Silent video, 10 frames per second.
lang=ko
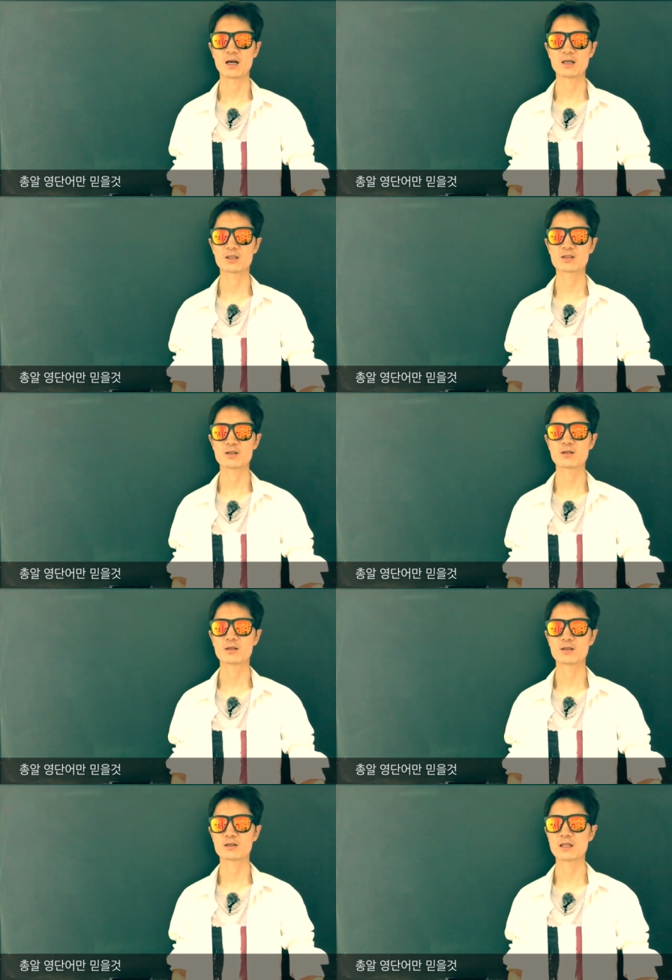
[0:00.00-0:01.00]
알겠어요?
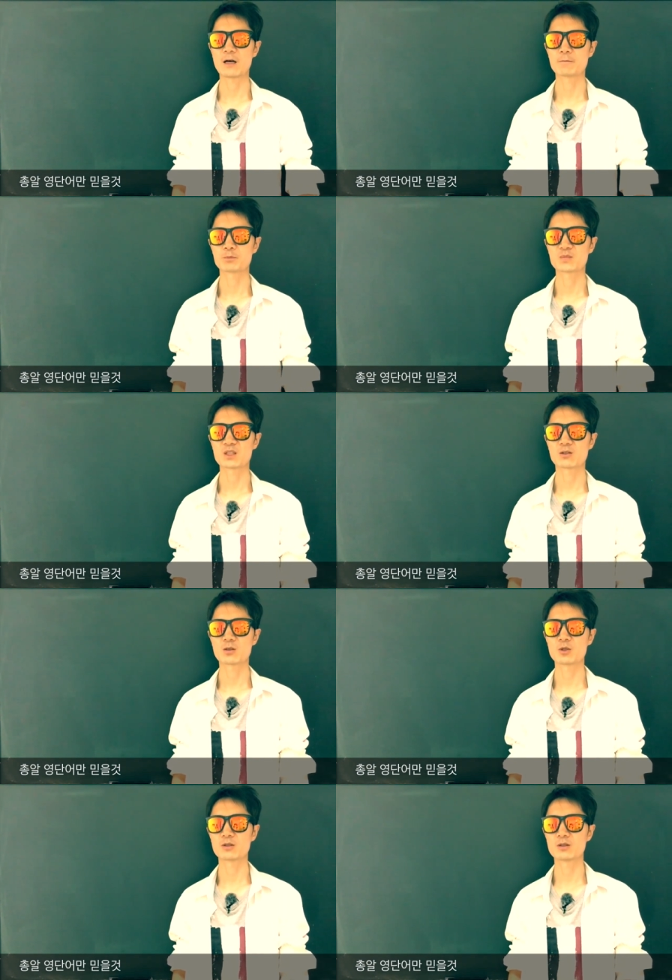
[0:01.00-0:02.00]
자, 자
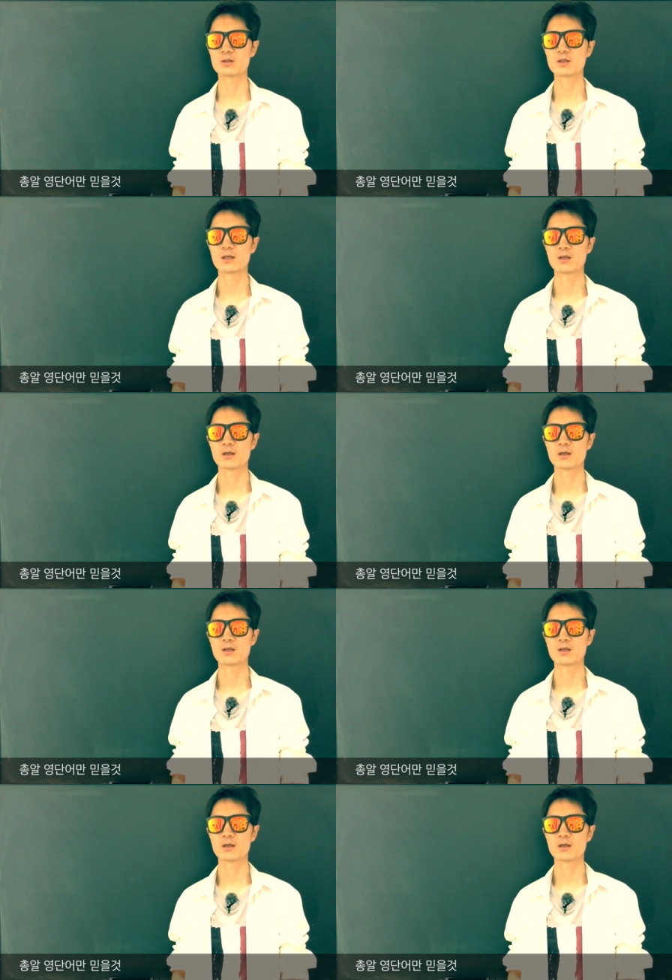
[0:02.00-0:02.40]
그러면은